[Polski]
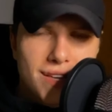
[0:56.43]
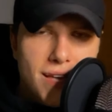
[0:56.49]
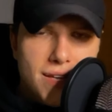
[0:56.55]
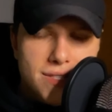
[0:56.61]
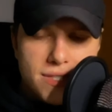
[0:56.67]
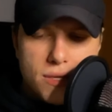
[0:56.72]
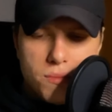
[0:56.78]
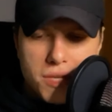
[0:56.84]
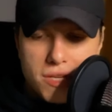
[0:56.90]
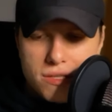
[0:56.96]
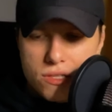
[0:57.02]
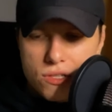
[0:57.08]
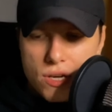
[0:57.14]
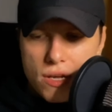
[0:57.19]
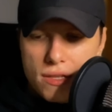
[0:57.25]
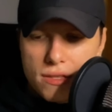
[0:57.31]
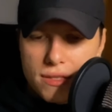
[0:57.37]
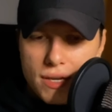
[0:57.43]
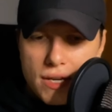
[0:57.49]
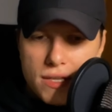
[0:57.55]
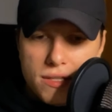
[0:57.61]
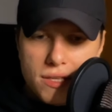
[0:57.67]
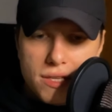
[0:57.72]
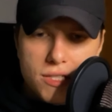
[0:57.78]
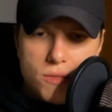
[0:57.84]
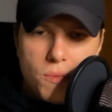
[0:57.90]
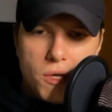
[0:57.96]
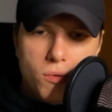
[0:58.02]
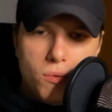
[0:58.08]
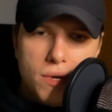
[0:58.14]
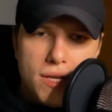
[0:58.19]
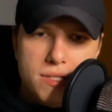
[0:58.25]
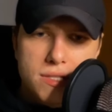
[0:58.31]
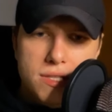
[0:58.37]
Jasnym jest, że trading i
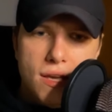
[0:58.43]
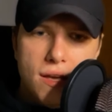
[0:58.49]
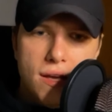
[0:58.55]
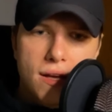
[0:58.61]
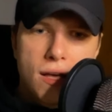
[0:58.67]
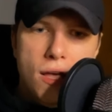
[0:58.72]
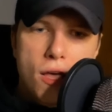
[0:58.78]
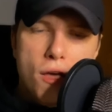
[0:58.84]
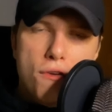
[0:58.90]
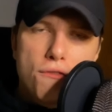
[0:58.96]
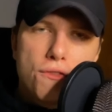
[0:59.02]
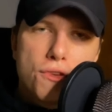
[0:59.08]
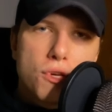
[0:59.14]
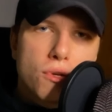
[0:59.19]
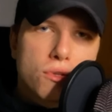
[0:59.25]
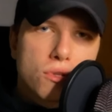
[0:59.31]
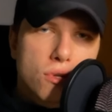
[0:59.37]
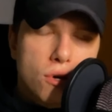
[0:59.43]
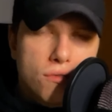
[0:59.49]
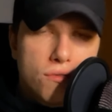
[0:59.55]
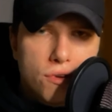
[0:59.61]
spekulacja wyjątkowo